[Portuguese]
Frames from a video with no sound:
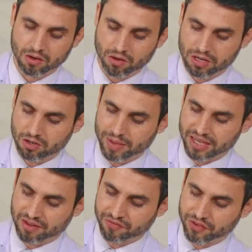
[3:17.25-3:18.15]
Olha como é
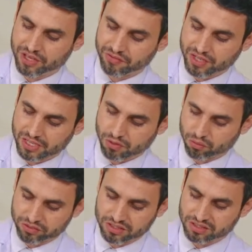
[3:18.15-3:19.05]
que ela fica, fica na
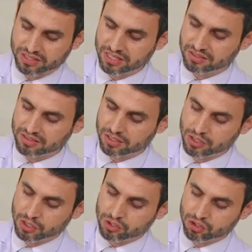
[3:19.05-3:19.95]
consistência
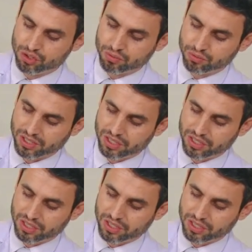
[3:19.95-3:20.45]
de um